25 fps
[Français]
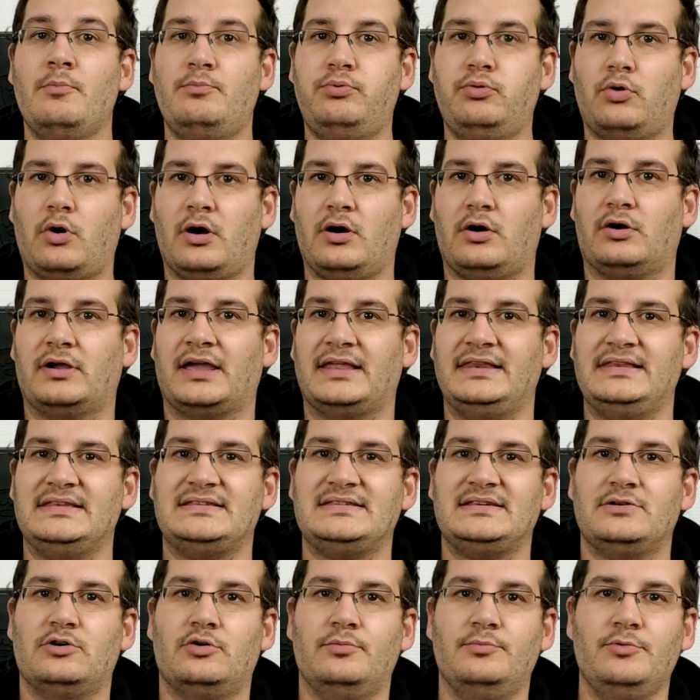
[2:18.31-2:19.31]
pour
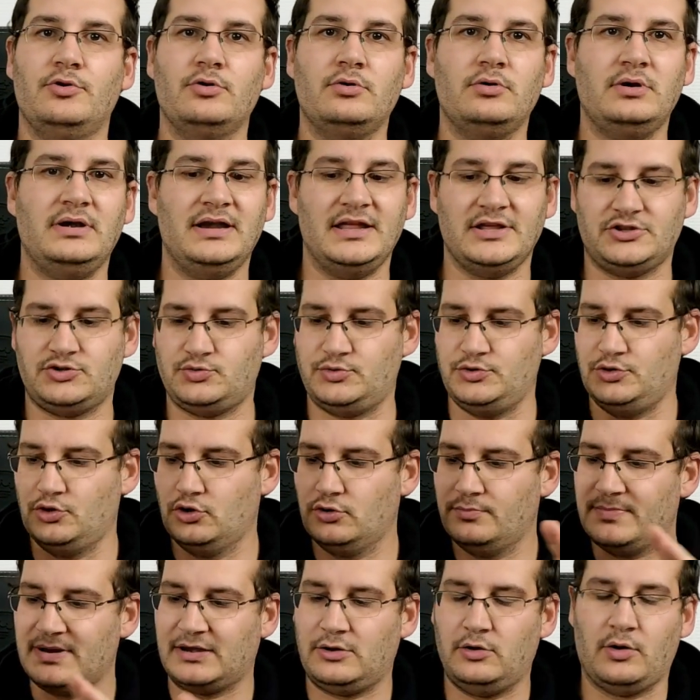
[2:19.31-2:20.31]
organiser au mieux les
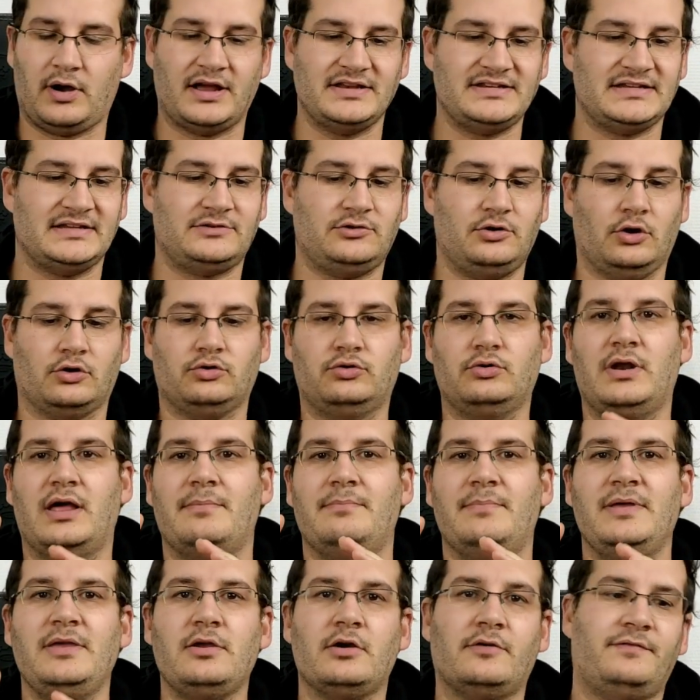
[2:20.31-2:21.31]
tuyaux, mettre le radiateur de la
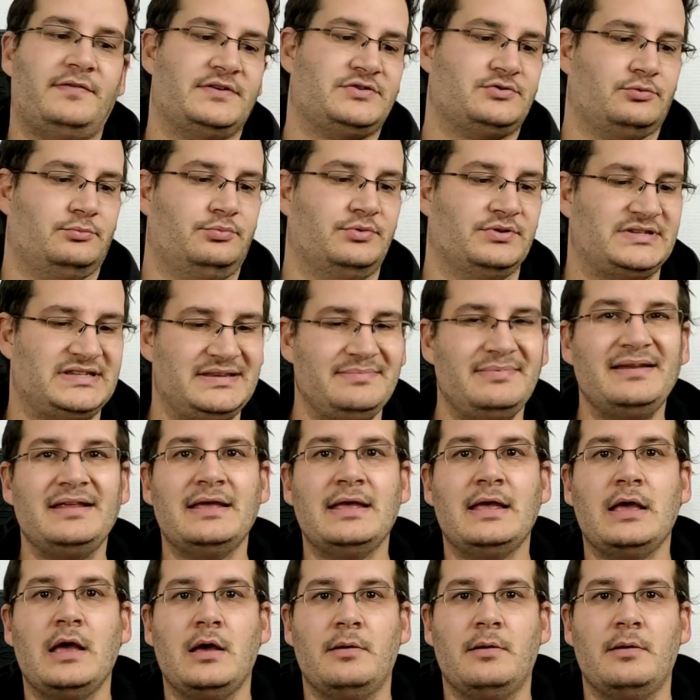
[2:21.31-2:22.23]
meilleure façon possible.